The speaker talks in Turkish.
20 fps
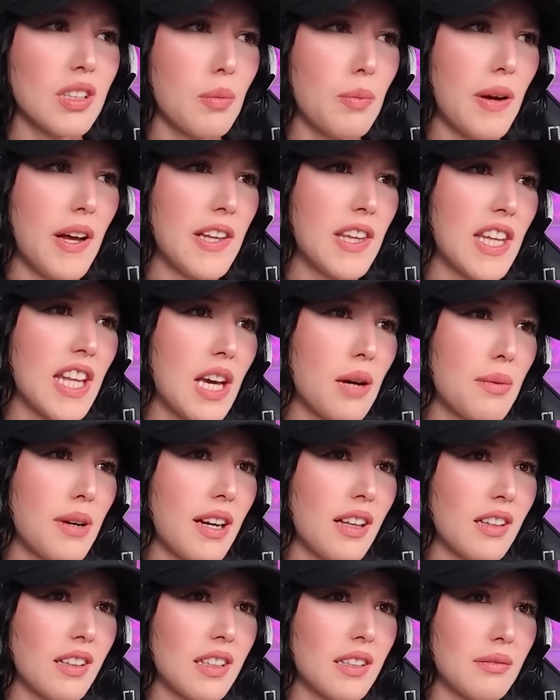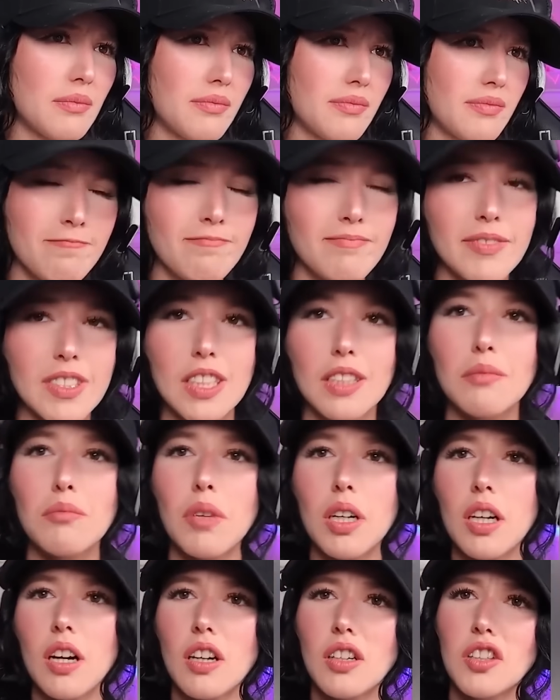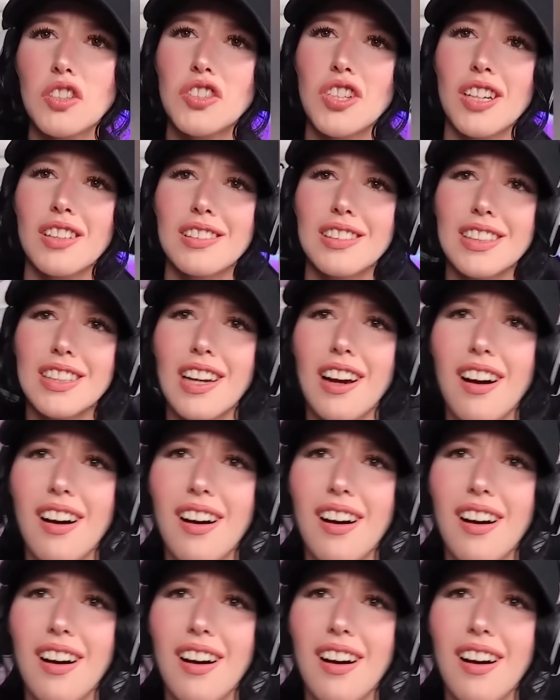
Bu arada penneye bayılırım. Canım makarna çektin